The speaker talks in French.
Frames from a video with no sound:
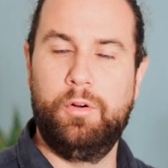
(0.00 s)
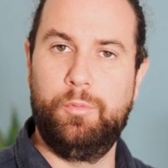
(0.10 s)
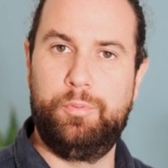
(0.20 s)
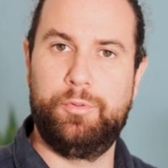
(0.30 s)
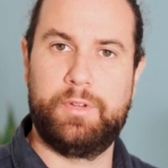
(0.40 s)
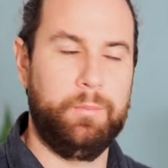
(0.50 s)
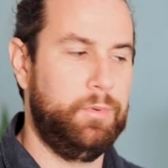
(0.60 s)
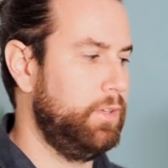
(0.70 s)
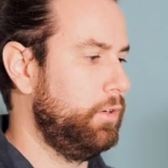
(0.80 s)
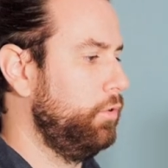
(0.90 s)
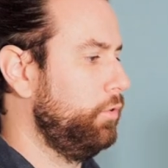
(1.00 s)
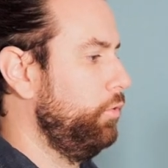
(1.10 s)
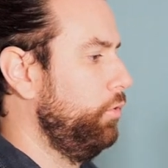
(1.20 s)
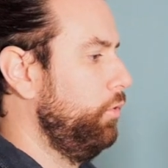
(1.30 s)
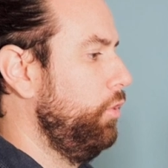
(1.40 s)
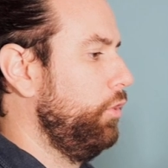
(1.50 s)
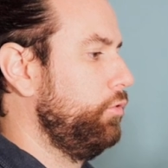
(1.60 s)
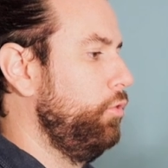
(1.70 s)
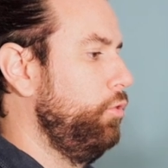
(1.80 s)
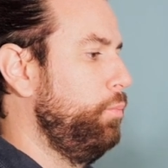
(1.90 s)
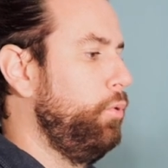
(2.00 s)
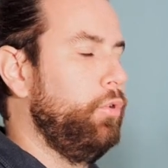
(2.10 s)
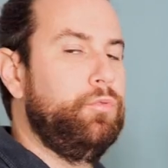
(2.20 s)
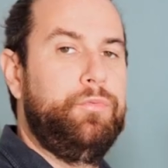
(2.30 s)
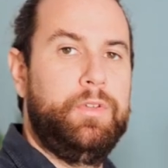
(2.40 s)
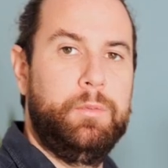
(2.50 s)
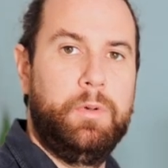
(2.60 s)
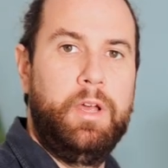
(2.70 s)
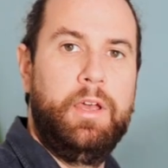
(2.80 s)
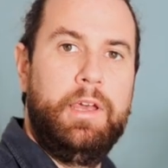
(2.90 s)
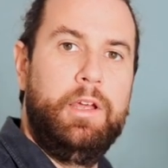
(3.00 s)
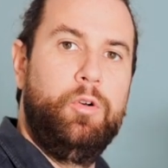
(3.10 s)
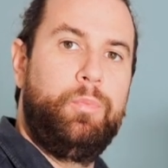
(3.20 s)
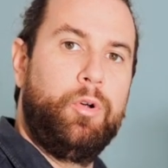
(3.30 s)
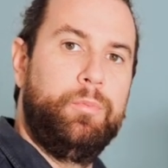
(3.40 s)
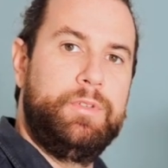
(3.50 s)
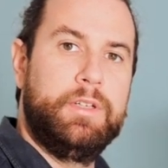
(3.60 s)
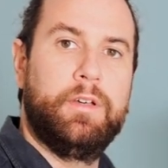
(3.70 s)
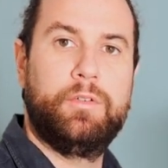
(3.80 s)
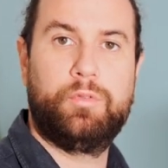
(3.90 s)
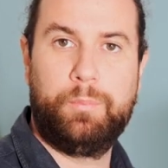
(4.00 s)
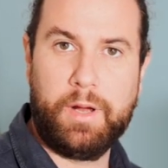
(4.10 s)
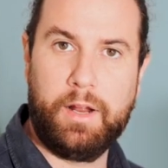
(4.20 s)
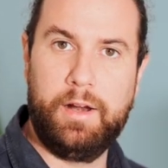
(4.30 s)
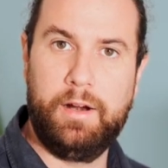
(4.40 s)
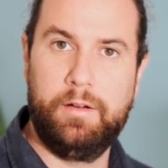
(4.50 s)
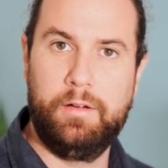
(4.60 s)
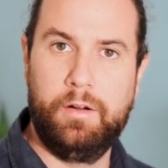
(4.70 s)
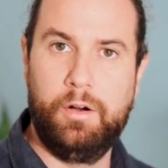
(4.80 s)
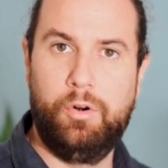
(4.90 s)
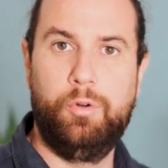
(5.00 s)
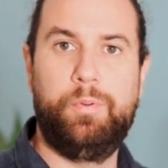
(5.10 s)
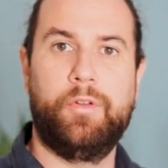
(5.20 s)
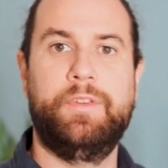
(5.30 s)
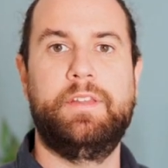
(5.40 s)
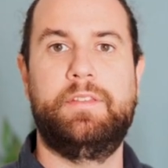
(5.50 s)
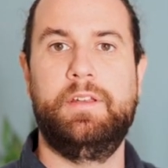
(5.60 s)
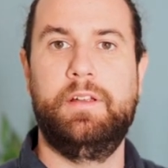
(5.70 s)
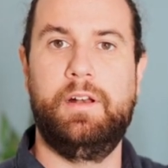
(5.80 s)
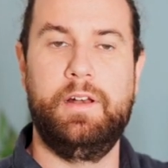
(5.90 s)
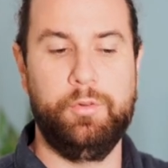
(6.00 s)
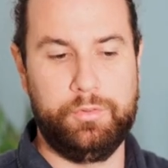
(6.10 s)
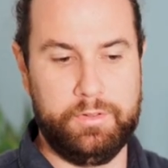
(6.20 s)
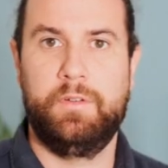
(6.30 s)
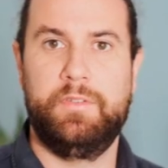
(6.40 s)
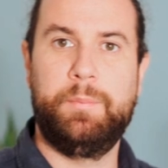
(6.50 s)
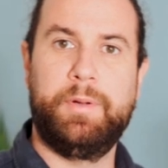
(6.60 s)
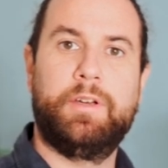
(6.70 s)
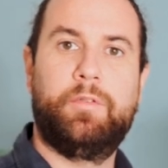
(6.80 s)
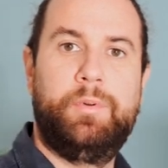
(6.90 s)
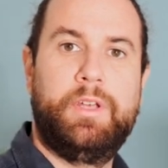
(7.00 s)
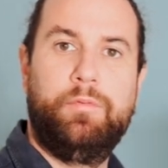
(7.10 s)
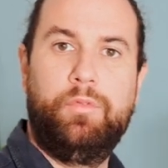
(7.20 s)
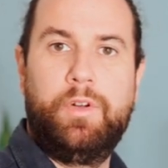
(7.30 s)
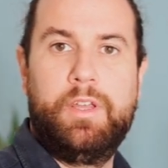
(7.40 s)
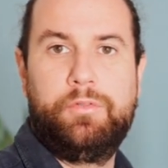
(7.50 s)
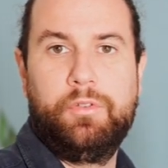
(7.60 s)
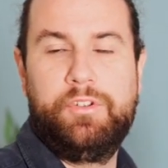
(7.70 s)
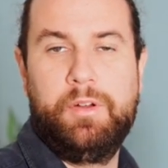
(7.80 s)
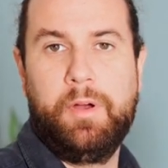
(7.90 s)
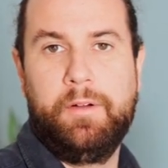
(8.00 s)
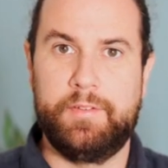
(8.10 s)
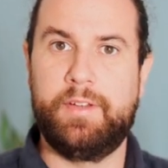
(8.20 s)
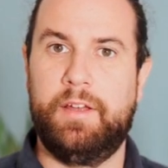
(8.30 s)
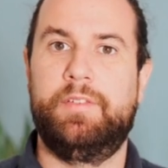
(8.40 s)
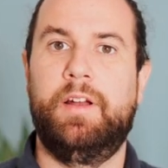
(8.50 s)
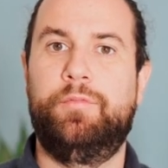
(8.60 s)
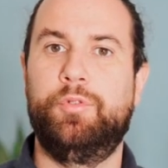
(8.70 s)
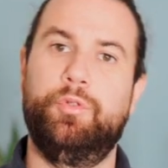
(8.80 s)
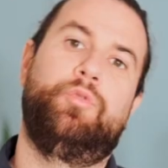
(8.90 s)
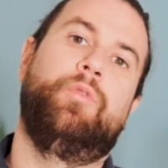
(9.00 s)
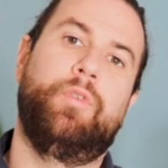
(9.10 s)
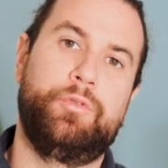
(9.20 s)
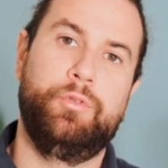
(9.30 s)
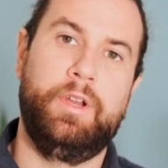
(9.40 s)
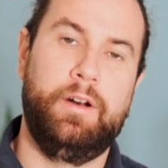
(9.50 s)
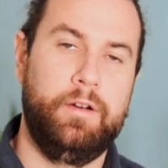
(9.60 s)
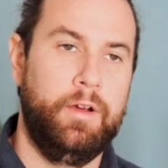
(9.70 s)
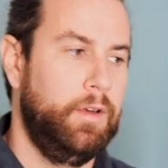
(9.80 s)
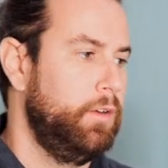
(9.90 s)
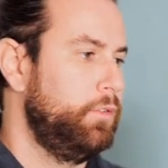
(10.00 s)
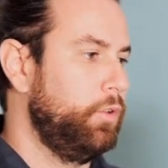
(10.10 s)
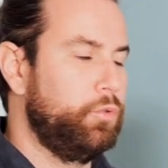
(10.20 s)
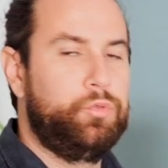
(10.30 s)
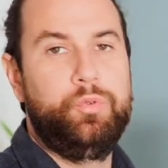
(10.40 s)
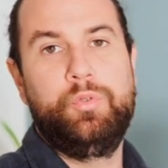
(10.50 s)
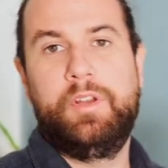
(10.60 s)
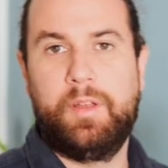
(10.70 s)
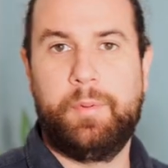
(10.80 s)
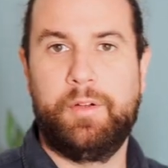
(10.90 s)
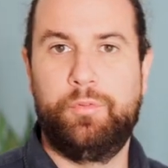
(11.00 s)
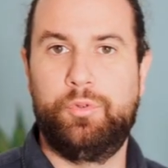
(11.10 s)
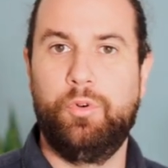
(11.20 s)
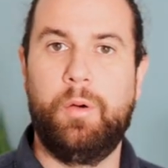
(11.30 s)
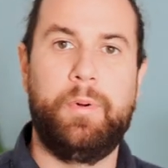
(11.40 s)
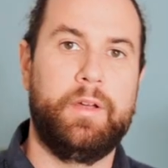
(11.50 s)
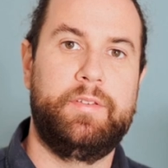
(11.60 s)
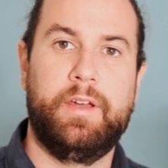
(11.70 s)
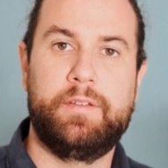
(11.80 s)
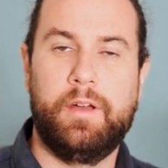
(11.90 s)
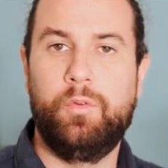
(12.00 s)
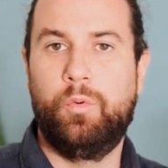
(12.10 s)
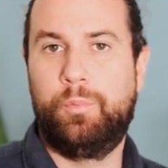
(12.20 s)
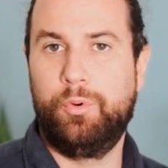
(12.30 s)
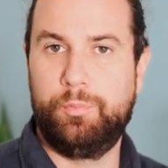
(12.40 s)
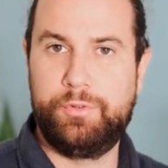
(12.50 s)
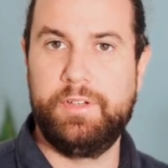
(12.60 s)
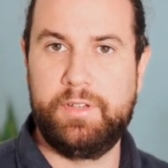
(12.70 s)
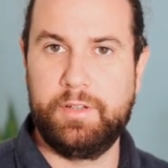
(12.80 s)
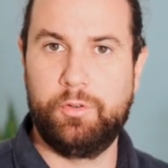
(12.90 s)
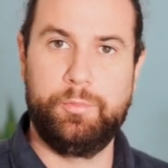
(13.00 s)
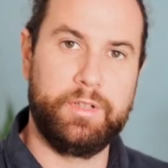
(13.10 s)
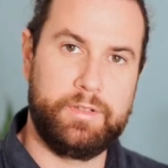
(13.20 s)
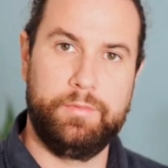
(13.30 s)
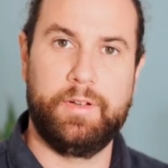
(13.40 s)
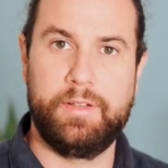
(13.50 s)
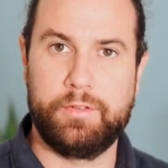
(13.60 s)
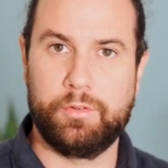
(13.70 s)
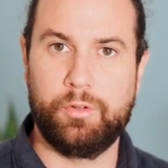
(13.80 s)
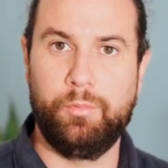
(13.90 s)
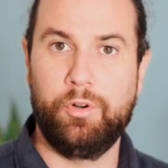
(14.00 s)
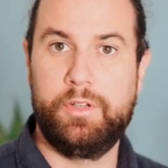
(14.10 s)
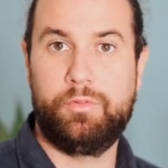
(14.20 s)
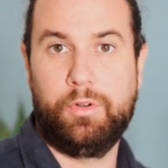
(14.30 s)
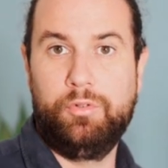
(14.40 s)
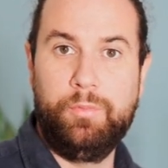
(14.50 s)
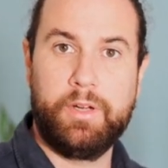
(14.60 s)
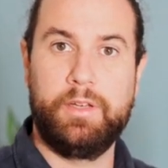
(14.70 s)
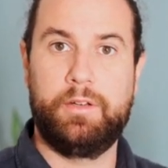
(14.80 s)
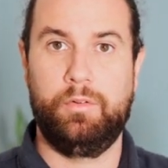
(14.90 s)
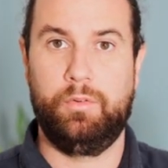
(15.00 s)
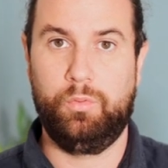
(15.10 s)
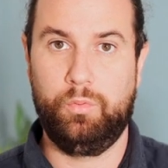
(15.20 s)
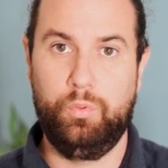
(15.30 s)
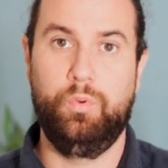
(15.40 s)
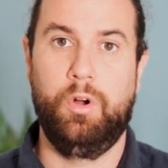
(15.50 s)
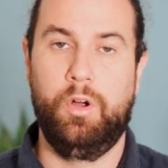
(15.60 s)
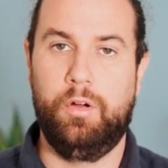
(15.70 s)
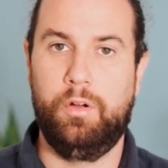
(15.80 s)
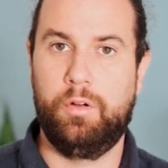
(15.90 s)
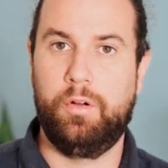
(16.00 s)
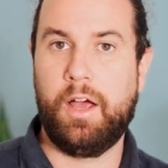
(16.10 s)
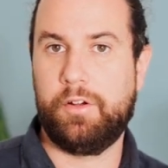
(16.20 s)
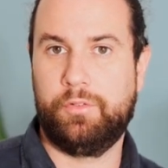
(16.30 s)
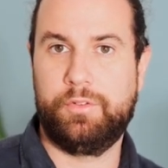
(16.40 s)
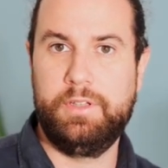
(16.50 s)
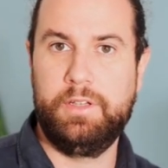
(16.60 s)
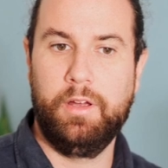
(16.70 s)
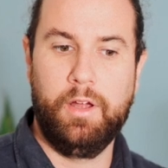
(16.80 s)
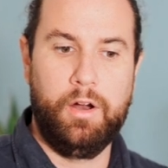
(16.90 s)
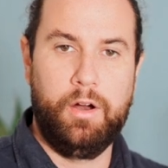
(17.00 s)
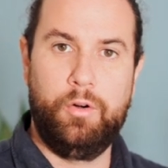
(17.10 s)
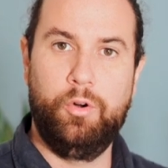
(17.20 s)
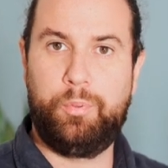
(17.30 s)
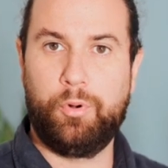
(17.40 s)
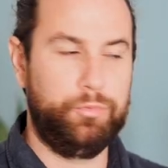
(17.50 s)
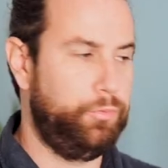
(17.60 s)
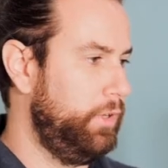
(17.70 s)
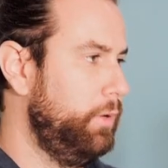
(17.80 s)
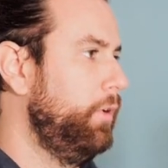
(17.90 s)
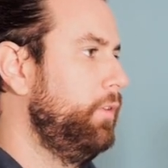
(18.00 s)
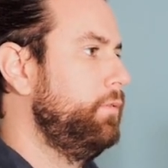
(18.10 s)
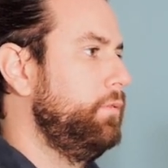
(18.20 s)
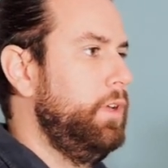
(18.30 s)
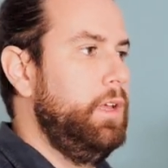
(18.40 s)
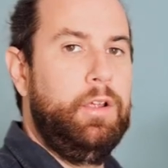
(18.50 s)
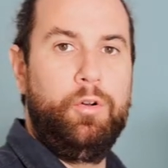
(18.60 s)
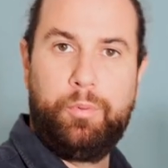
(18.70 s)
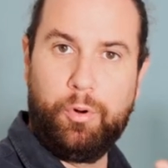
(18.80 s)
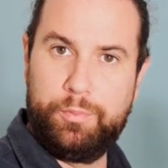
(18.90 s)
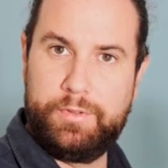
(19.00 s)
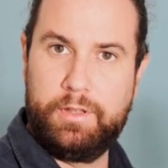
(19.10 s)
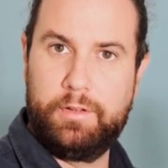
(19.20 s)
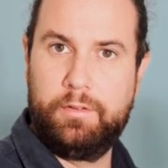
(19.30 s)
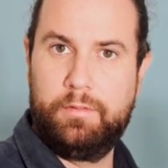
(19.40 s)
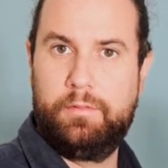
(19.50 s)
le plus simple, c'est que lorsque le plan du film et le plan optique sont parallèles, le plan de netteté l'est aussi. C'est pas très compliqué, vous le voyez sur le schéma. Ça, c'est la photo conventionnelle. Dans tous les appareils photo, à part certains où on peut utiliser des objectifs à décentrement, qu'ils soient numériques ou euh, argentiques, le plan du film et le plan optique